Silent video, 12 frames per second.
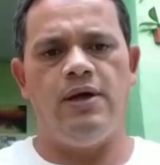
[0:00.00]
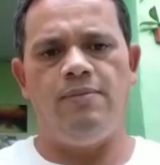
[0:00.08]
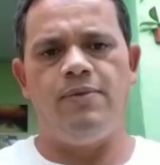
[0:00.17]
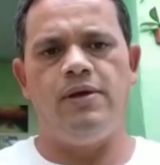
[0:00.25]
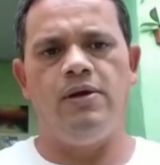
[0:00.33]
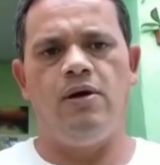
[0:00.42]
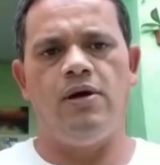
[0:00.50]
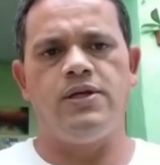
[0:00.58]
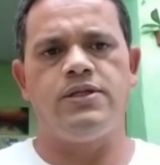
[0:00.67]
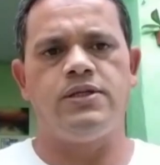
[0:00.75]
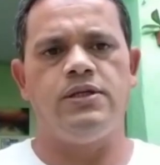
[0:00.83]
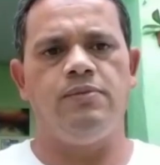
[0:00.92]
abrir, ó, é
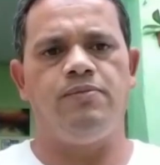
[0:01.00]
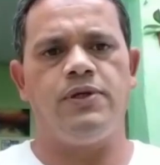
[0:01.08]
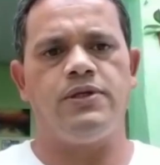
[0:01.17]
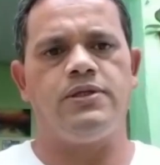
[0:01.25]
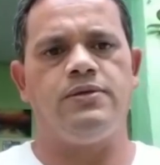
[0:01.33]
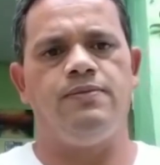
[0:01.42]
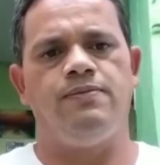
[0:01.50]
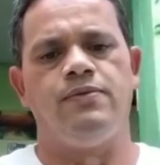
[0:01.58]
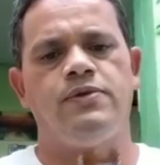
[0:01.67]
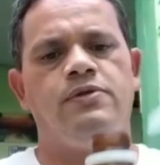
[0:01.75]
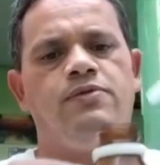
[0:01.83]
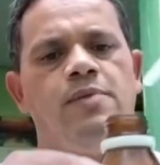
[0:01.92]
simples.
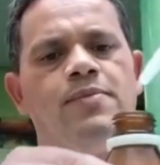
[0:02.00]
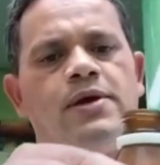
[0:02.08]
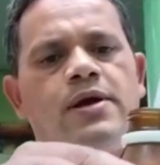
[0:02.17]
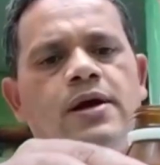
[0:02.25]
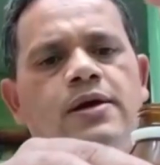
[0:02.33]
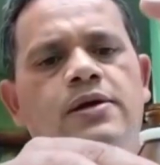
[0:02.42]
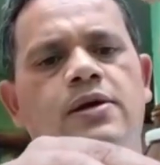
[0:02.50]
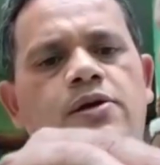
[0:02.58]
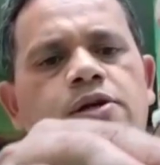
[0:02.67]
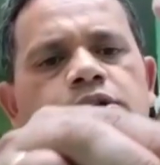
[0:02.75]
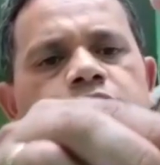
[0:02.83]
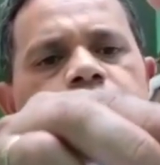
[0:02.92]
Você vai pegar aqui, ó,
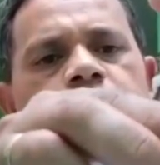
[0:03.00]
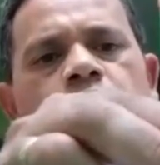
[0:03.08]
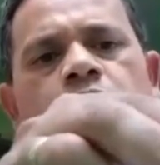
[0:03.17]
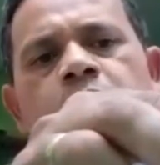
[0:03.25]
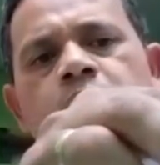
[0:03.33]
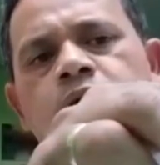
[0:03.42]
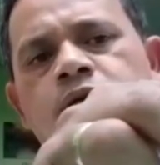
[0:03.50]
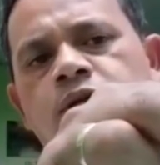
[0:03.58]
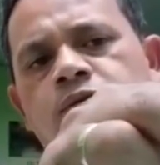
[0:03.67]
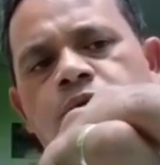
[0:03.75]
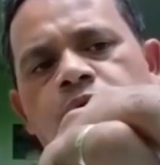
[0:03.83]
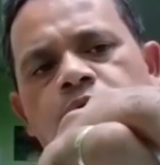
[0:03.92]
já agitei o remédio,
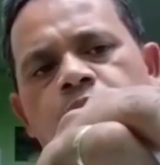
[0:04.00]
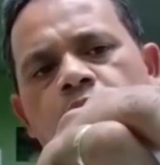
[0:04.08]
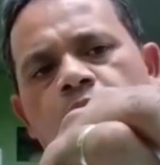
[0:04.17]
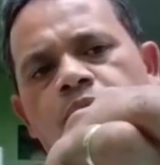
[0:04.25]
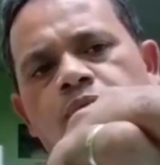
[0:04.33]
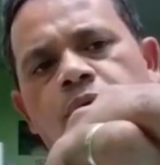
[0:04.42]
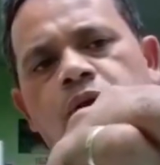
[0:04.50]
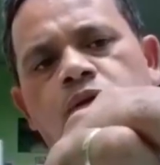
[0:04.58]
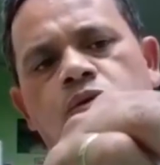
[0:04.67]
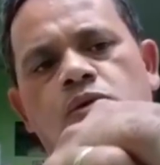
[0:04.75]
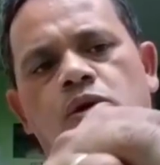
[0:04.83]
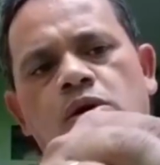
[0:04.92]
vocês viram, ó,
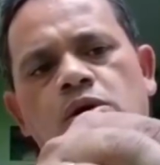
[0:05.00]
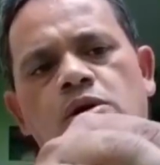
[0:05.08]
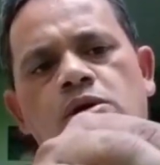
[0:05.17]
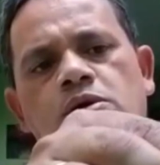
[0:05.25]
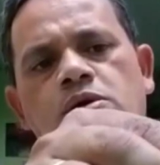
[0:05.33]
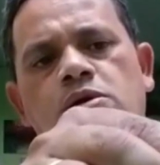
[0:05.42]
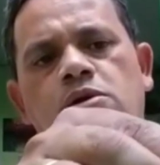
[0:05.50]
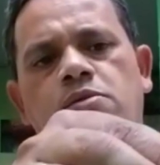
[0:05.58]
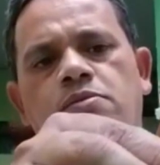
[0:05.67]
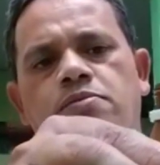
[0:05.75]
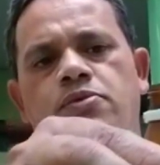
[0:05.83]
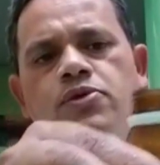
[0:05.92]
apertou,
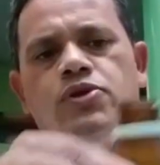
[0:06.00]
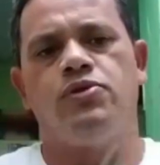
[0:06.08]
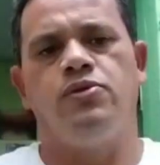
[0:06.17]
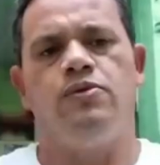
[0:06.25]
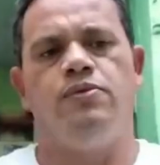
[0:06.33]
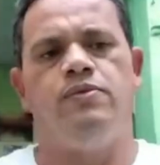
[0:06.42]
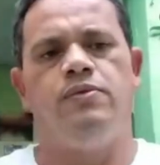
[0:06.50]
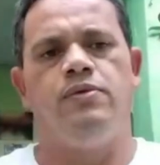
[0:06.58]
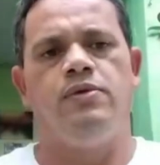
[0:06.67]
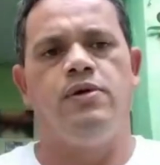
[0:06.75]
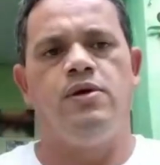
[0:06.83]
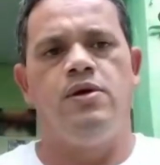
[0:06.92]
puxou.
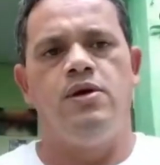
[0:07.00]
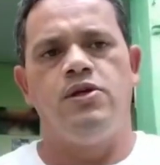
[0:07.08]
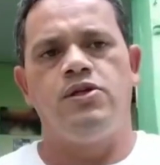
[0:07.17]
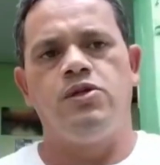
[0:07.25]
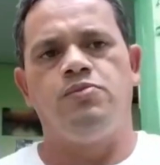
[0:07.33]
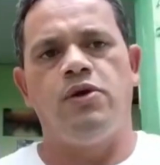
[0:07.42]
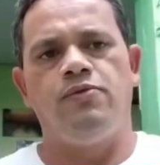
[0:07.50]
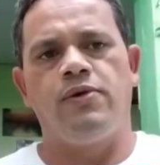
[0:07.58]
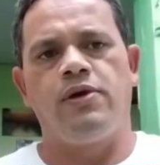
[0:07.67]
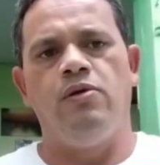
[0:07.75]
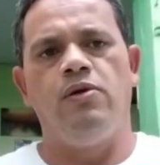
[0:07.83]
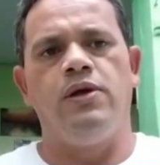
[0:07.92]
Vocês podem
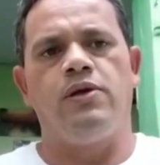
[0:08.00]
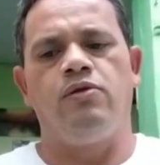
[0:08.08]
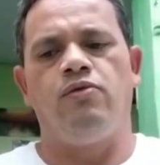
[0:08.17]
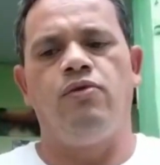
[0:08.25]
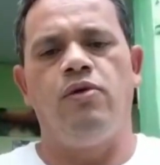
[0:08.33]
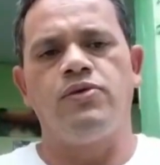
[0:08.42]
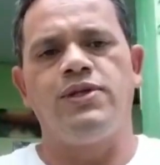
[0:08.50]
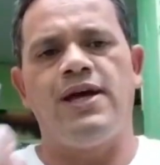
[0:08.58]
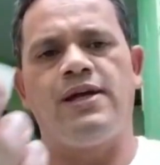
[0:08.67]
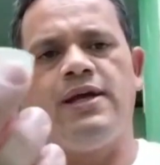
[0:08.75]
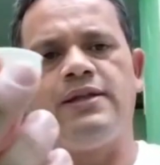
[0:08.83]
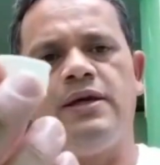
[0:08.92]
ver que é um líquido. Eu vou usar
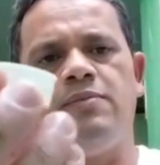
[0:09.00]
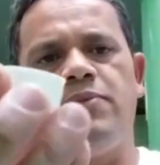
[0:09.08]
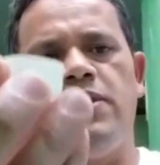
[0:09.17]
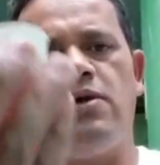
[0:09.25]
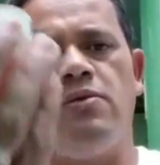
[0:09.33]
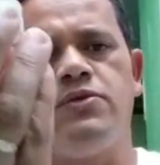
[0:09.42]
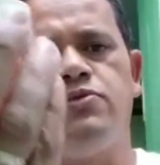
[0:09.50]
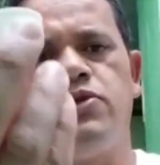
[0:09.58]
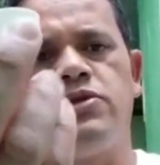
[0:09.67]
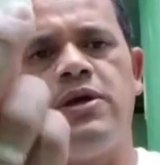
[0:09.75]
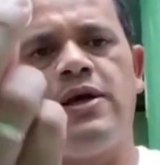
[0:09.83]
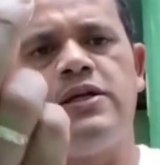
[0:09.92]
aqui a tampinha como se
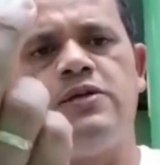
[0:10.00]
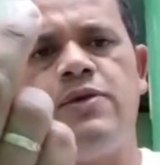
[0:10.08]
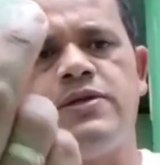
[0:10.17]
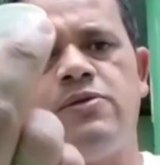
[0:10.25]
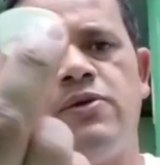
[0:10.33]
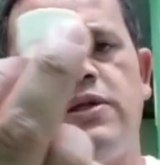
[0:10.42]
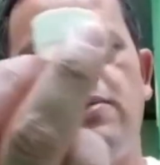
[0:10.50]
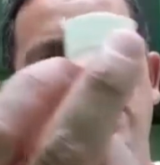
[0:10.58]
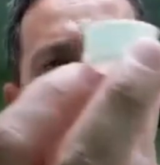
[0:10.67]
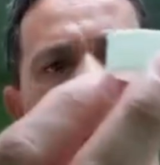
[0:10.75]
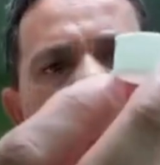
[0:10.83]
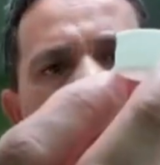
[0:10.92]
fosse, aqui tiver 50
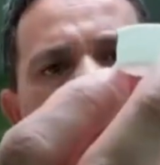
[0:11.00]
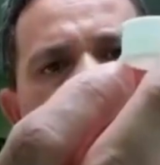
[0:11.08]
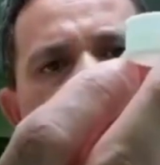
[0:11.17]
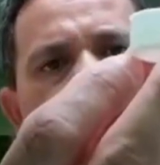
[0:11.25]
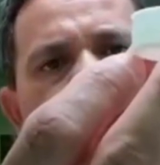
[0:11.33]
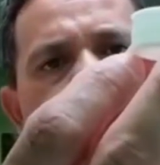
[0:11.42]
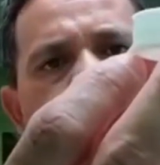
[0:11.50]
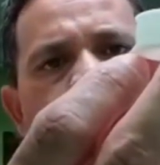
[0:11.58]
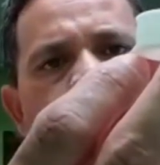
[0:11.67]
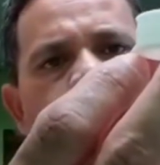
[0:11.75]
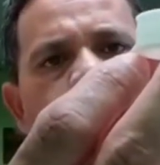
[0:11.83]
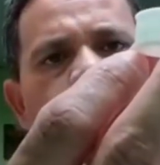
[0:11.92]
ml de água. Só precisa fazer
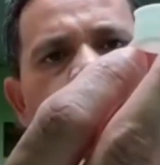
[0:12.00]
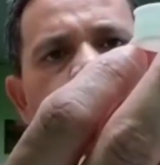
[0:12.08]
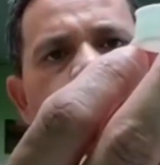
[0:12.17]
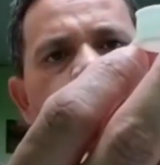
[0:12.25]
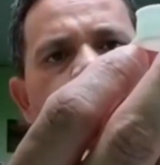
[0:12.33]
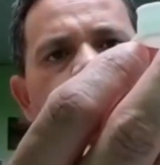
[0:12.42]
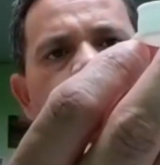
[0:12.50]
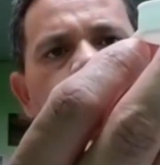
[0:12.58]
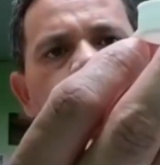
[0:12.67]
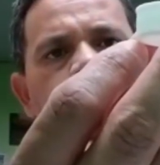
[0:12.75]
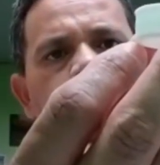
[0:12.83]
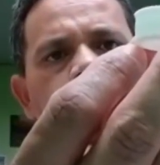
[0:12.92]
assim, uma,
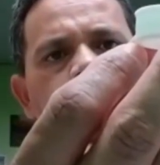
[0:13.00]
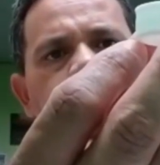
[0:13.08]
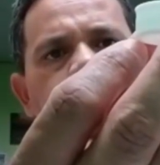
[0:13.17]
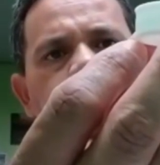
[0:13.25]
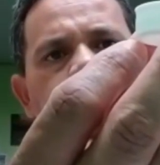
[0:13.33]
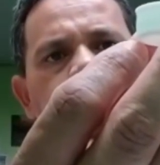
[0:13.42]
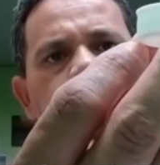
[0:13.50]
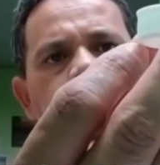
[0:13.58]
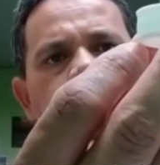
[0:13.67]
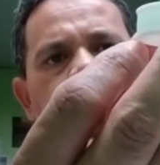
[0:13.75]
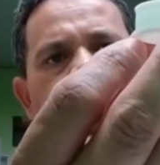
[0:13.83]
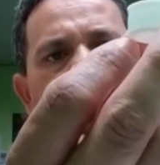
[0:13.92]
duas,
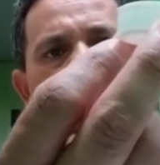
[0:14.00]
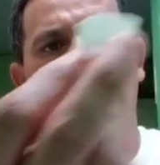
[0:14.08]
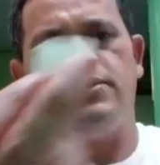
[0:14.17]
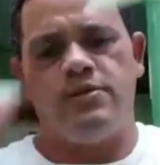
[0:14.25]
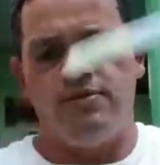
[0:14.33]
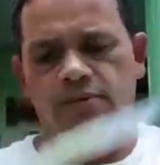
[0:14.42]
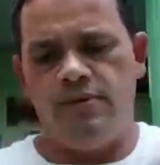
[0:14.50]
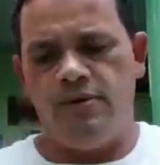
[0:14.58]
três